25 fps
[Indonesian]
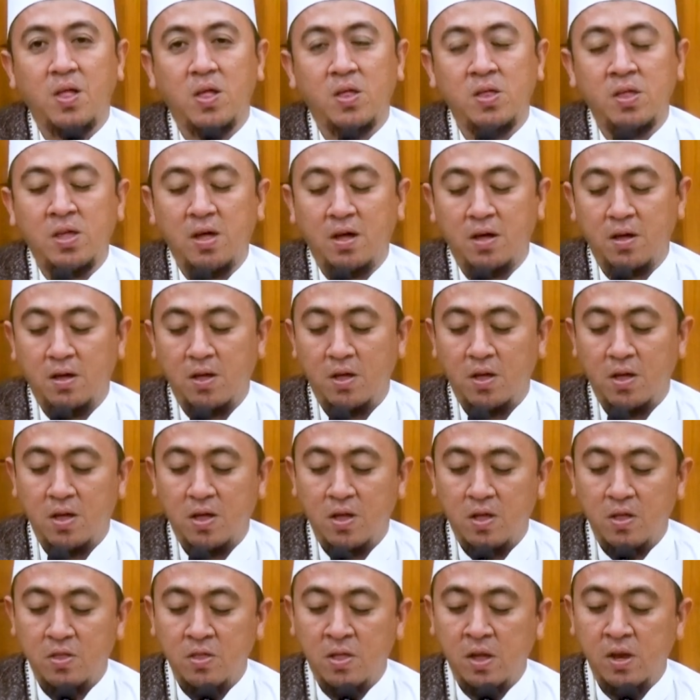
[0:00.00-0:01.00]
Ya,
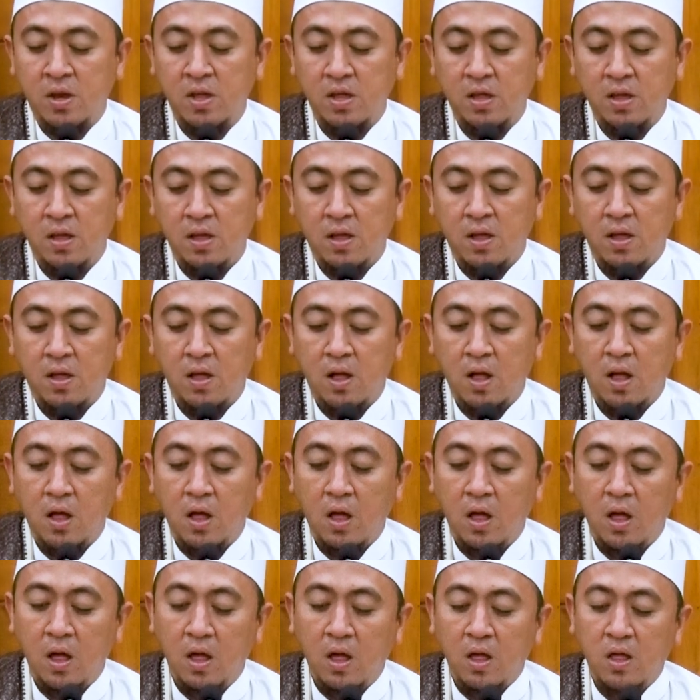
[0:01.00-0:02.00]
jadi
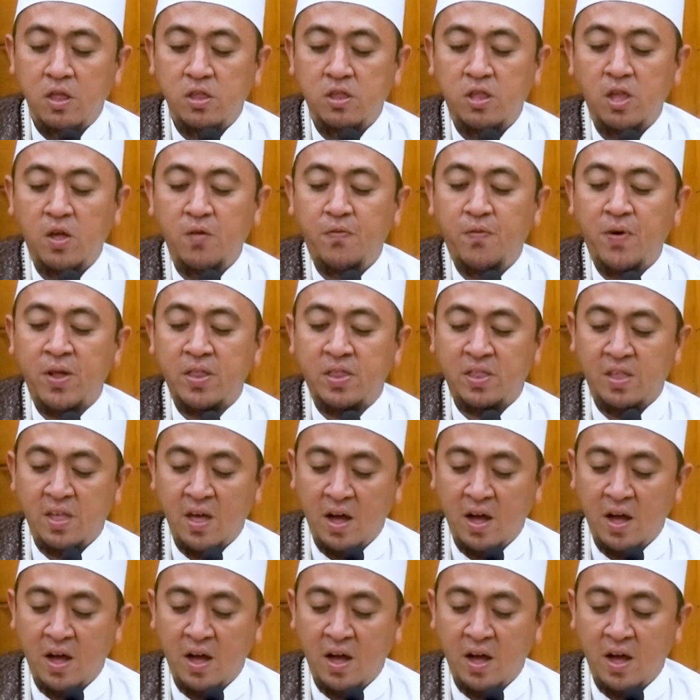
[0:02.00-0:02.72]
sifat